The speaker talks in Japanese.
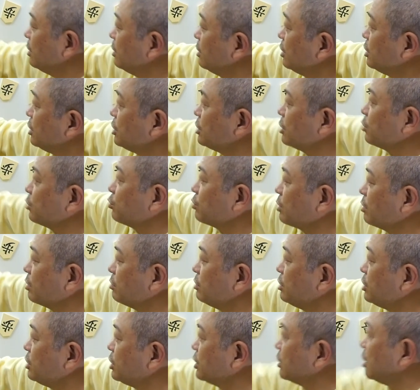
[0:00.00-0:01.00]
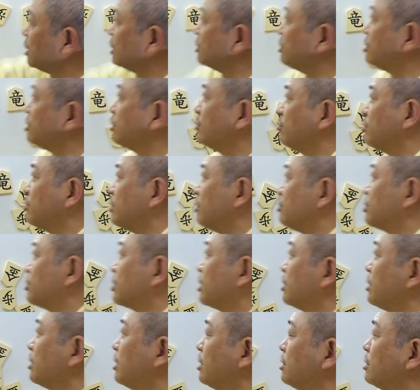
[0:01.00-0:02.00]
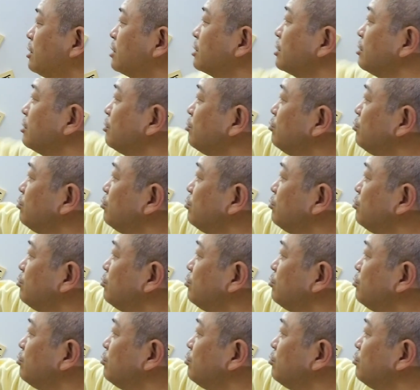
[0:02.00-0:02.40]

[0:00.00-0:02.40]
飛車と角に近づいてもらうしかないんですけど